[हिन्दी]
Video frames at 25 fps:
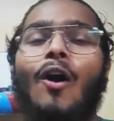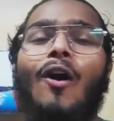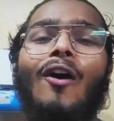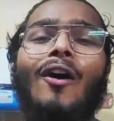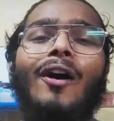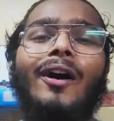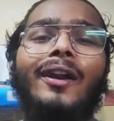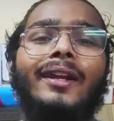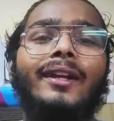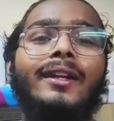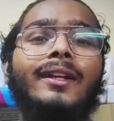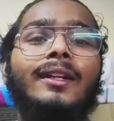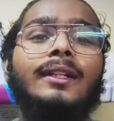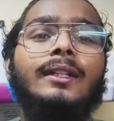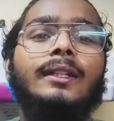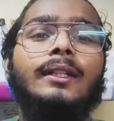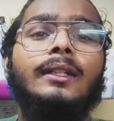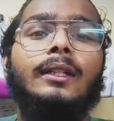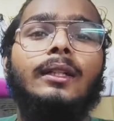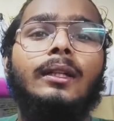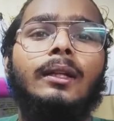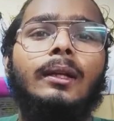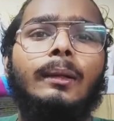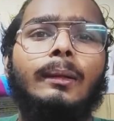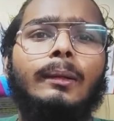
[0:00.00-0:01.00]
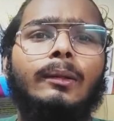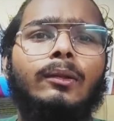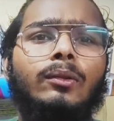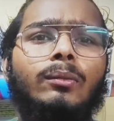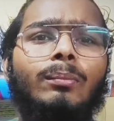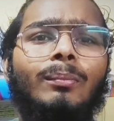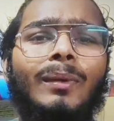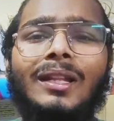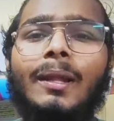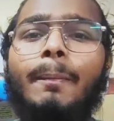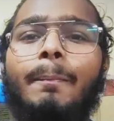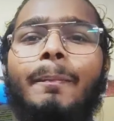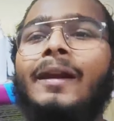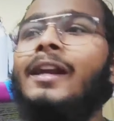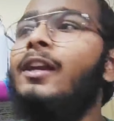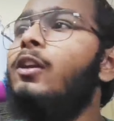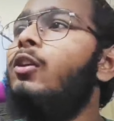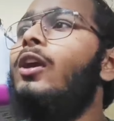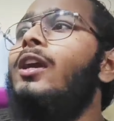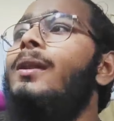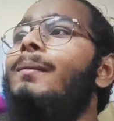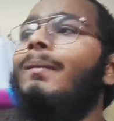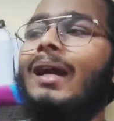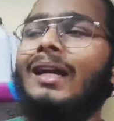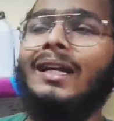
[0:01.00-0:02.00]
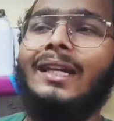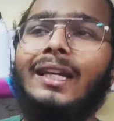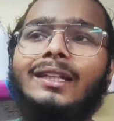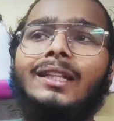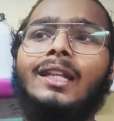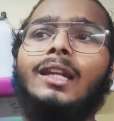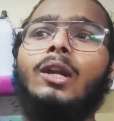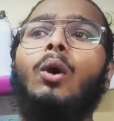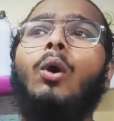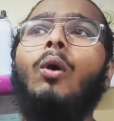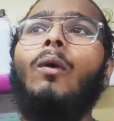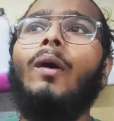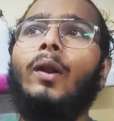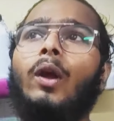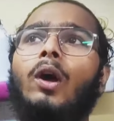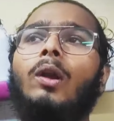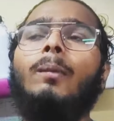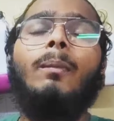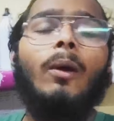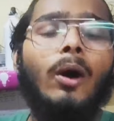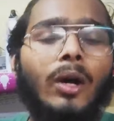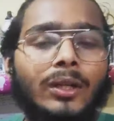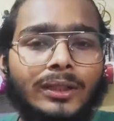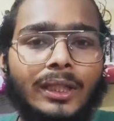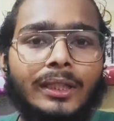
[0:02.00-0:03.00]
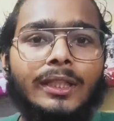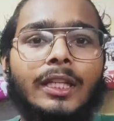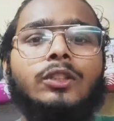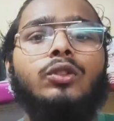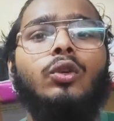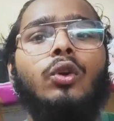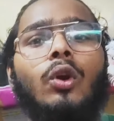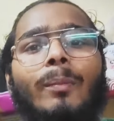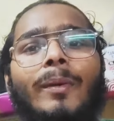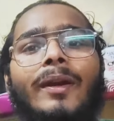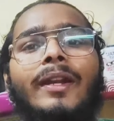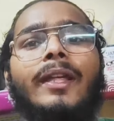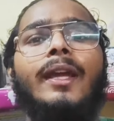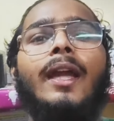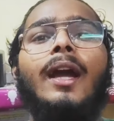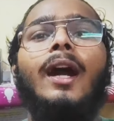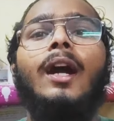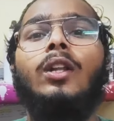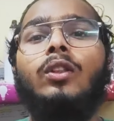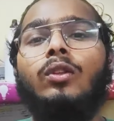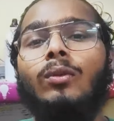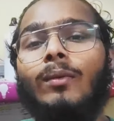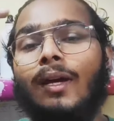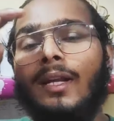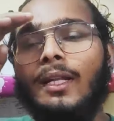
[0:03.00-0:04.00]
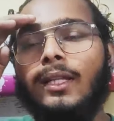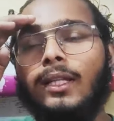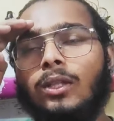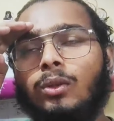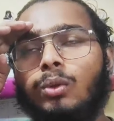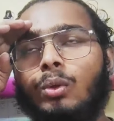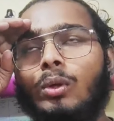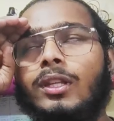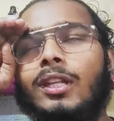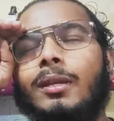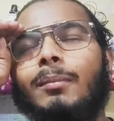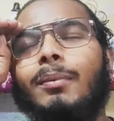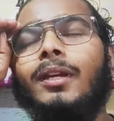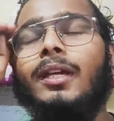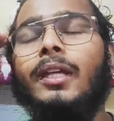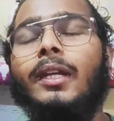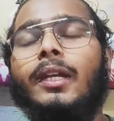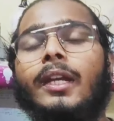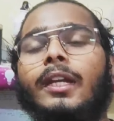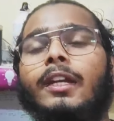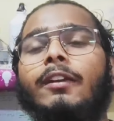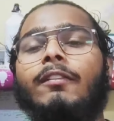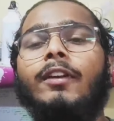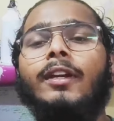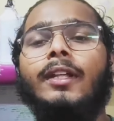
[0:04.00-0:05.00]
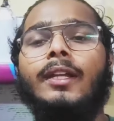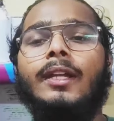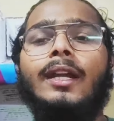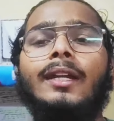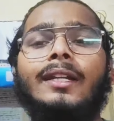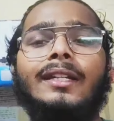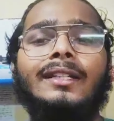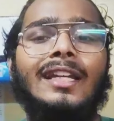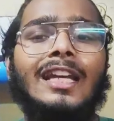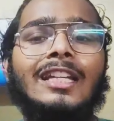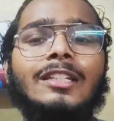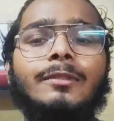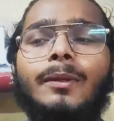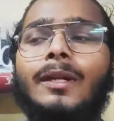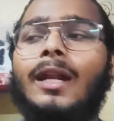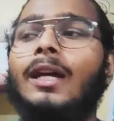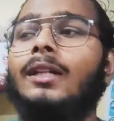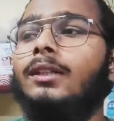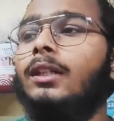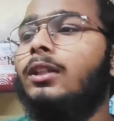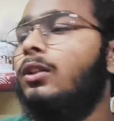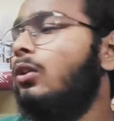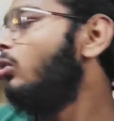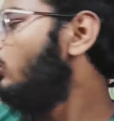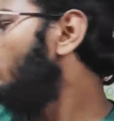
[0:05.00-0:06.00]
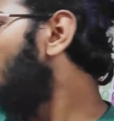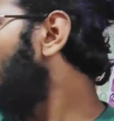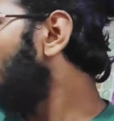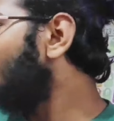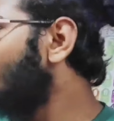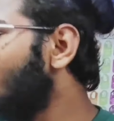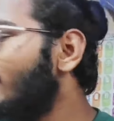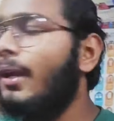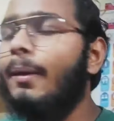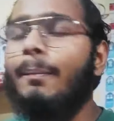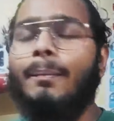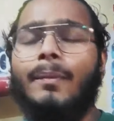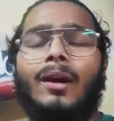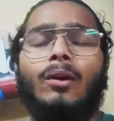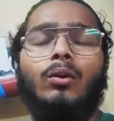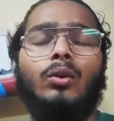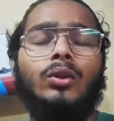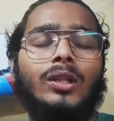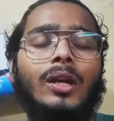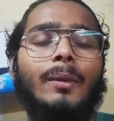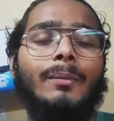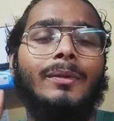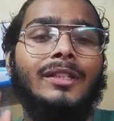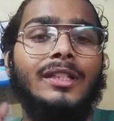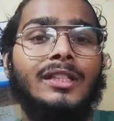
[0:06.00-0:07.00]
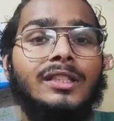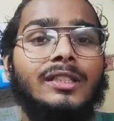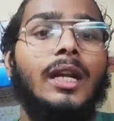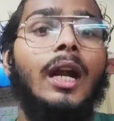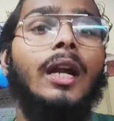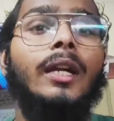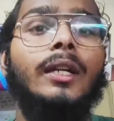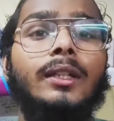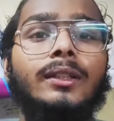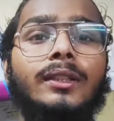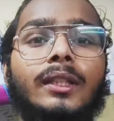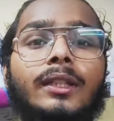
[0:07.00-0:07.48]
और मतलब प्रिंट ऑन डिमांड के अंदर ओवरऑल बहुत ज्यादा स्कोप है ठीक है अगर तुम्हारे अंदर थोड़ी सी भी क्रिएटिविटी है डिजाइन बना सकते हो तो तुम ये अपना खुद का बिजनेस स्टार्ट कर